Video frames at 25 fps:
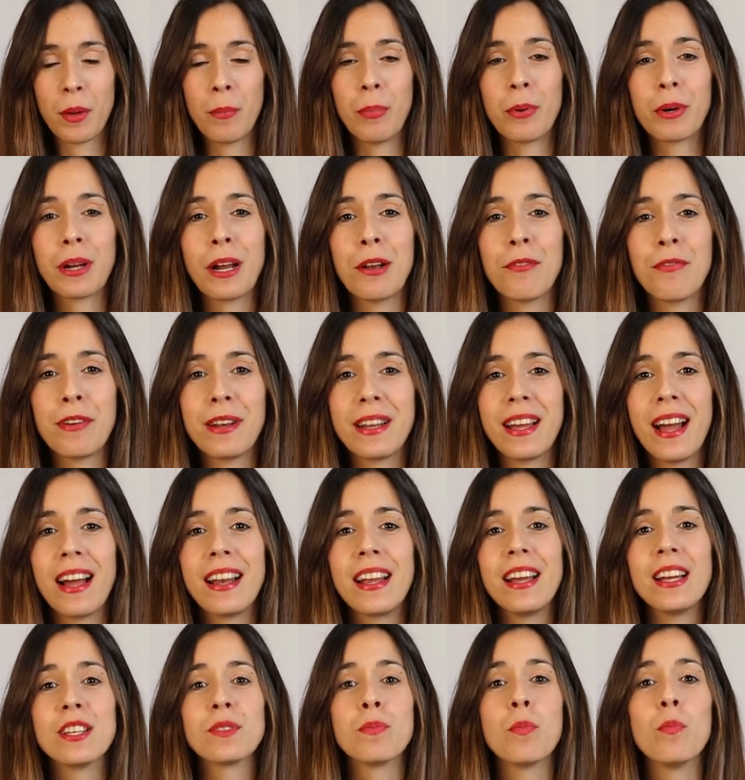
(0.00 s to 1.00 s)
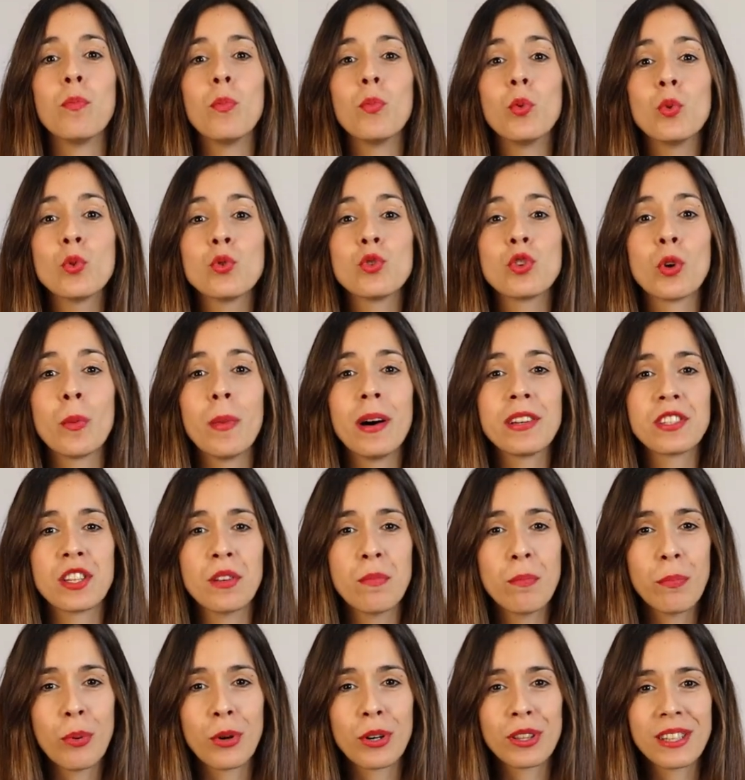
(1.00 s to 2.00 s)
porque al final es mucho más
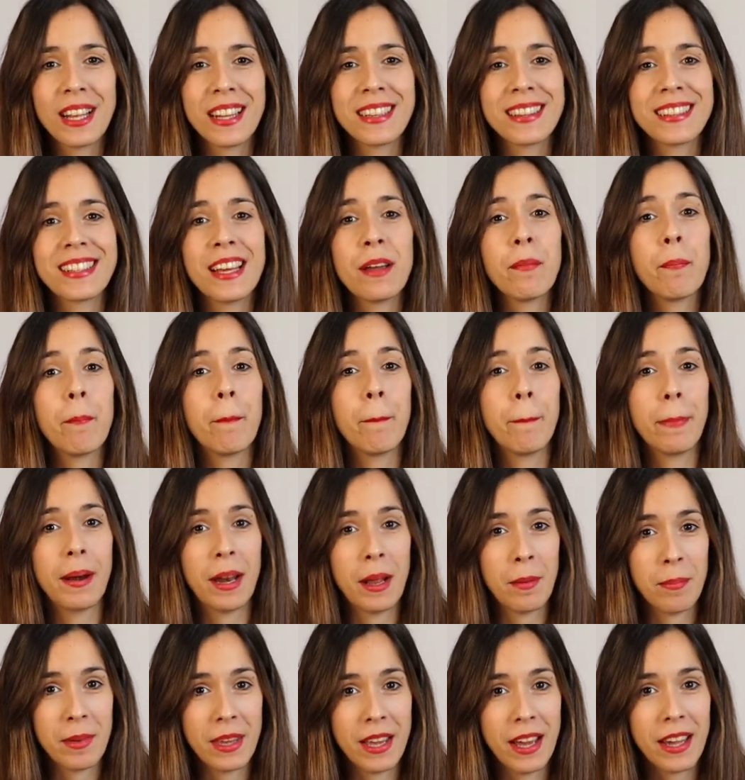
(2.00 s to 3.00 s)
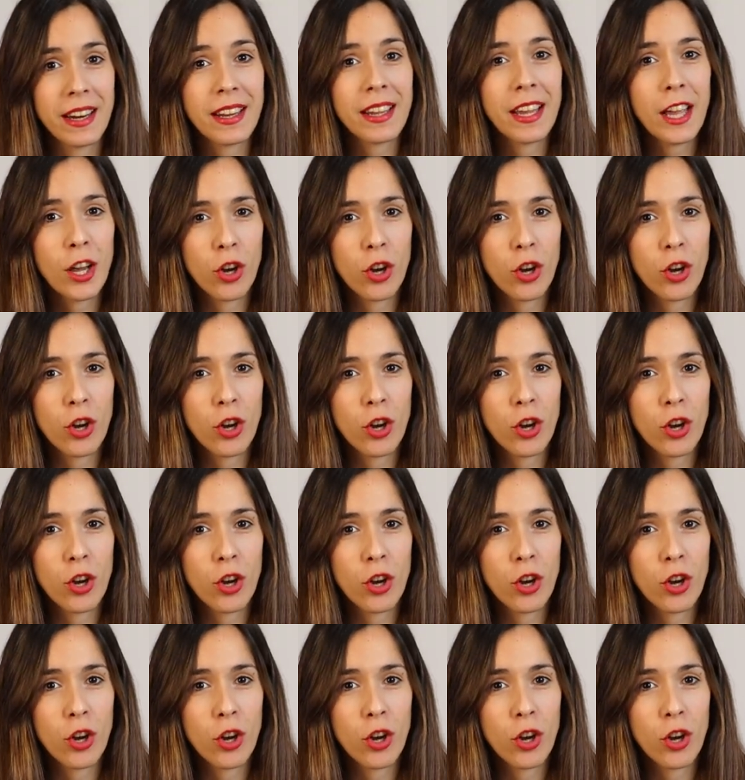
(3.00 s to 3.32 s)
importante premiar